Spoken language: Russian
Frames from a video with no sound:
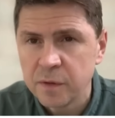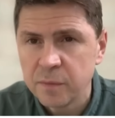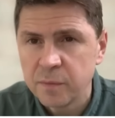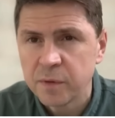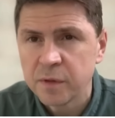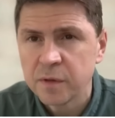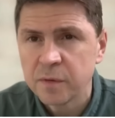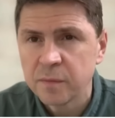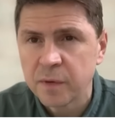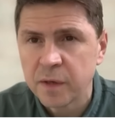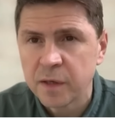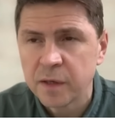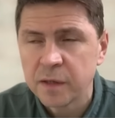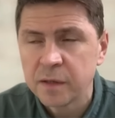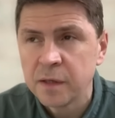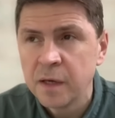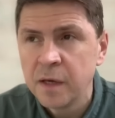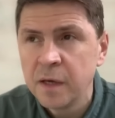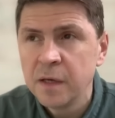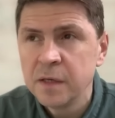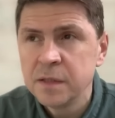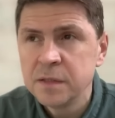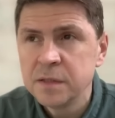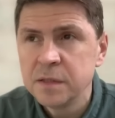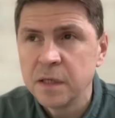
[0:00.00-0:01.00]
понимает
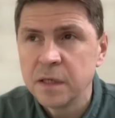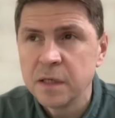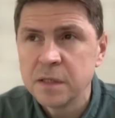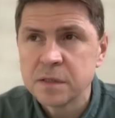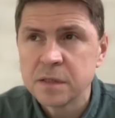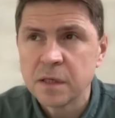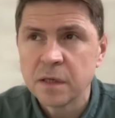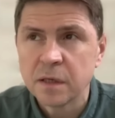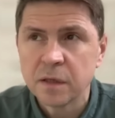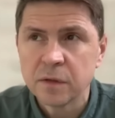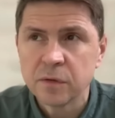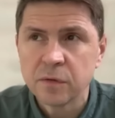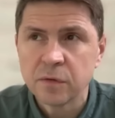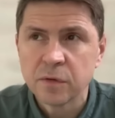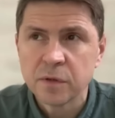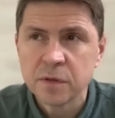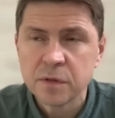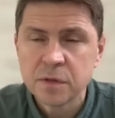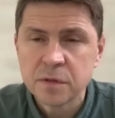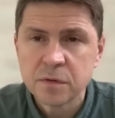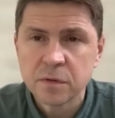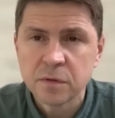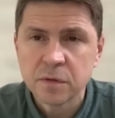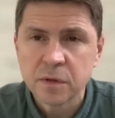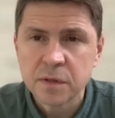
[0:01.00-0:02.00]
те риски, которые
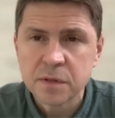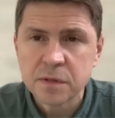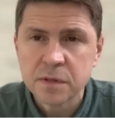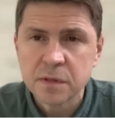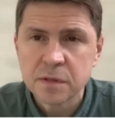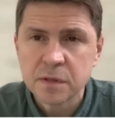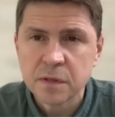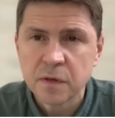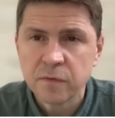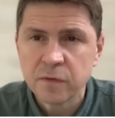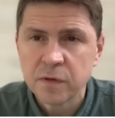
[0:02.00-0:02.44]
несет Российская